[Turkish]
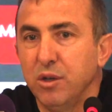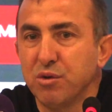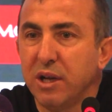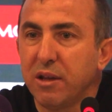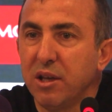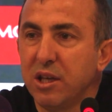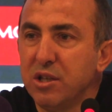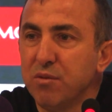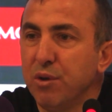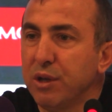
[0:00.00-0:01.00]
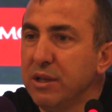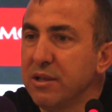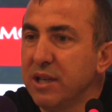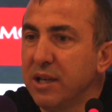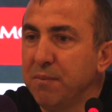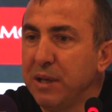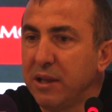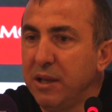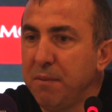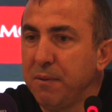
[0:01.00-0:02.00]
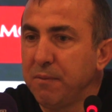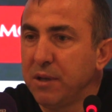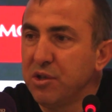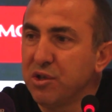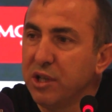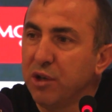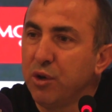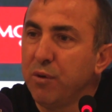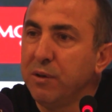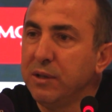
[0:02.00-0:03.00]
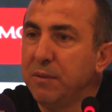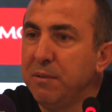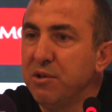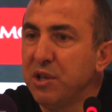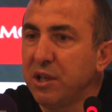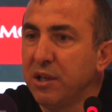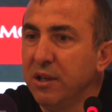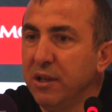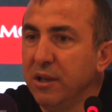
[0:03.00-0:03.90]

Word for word: Özellikle ikinci bölgede sert bekleyip geçişler kovalayabilecek.